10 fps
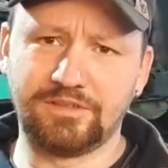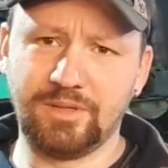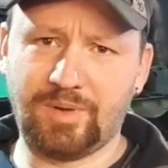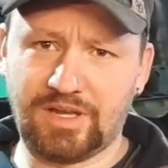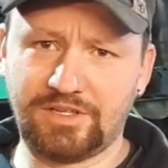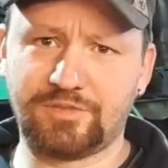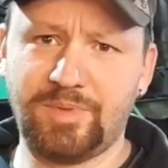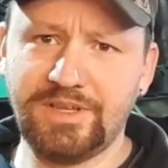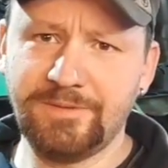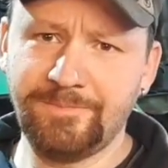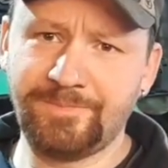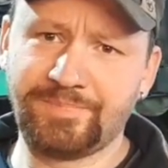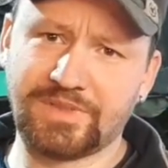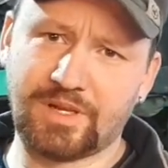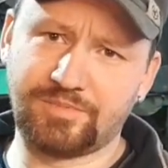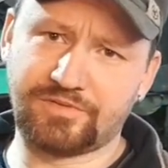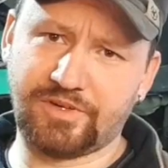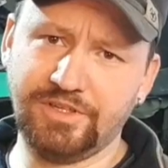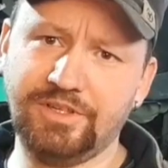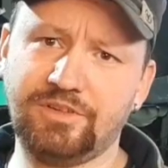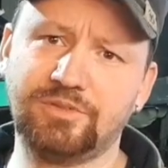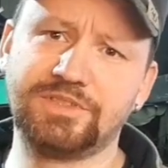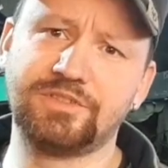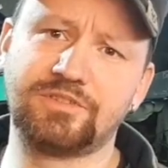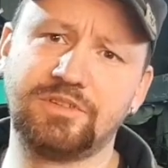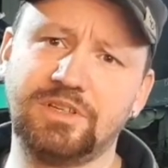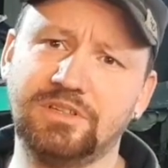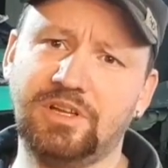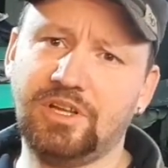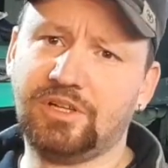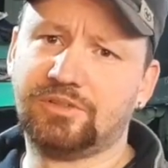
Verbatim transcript: Die behalte ich bei. Habe ich vorne die kurzen Stücke